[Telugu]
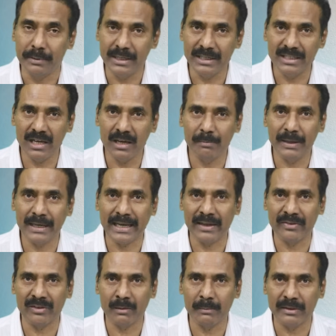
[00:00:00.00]
బీజేపీ
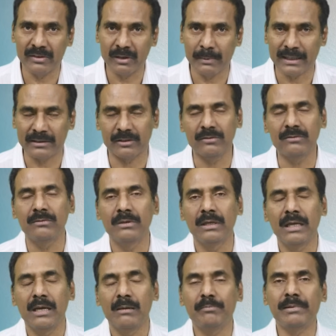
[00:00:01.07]
కేంద్ర మంత్రి మాత్రం
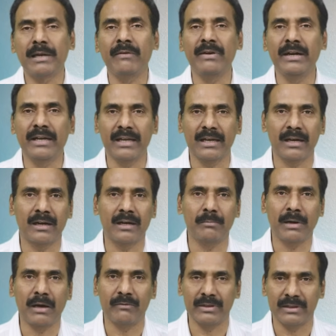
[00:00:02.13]
ప్రైవేటీకరణ
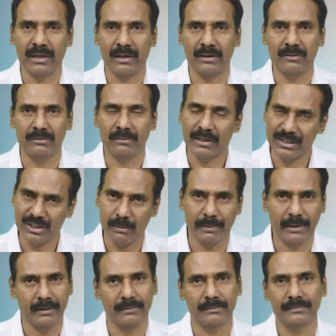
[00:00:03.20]
మా విధానం అని
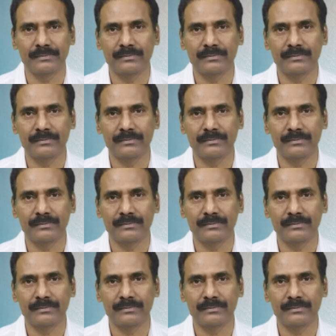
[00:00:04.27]
చెప్పాడు